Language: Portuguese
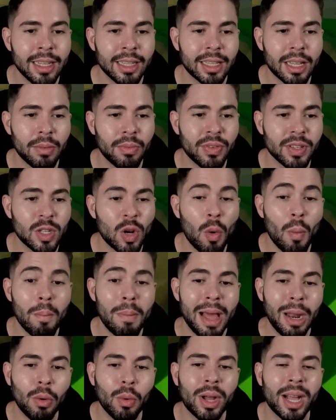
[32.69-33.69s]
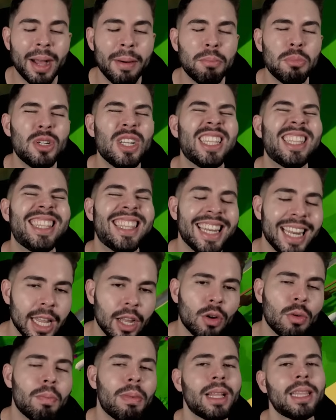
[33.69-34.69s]
estamos fazendo um belo campo de
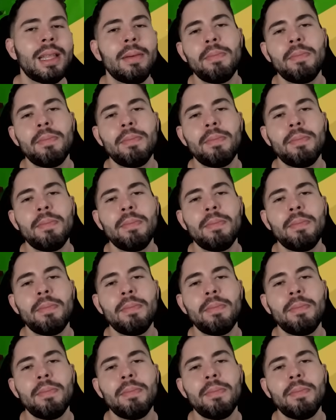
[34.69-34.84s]
trigo para